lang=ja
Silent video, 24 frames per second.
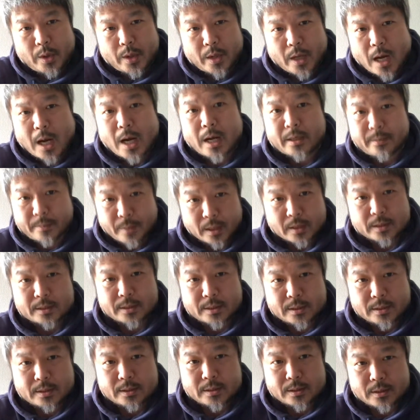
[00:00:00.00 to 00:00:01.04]
かかりま
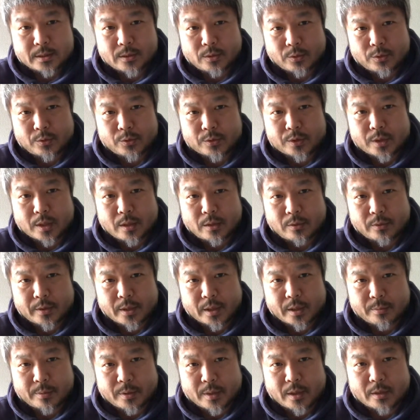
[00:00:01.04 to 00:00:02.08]
す東京大阪の
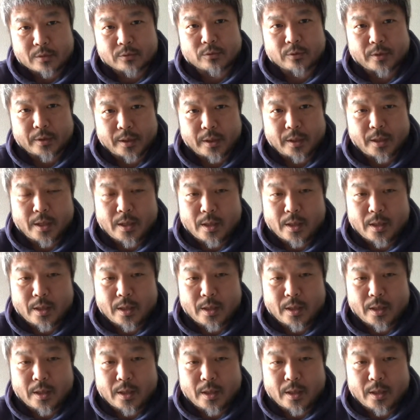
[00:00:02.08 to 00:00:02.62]
キャリパーやるのに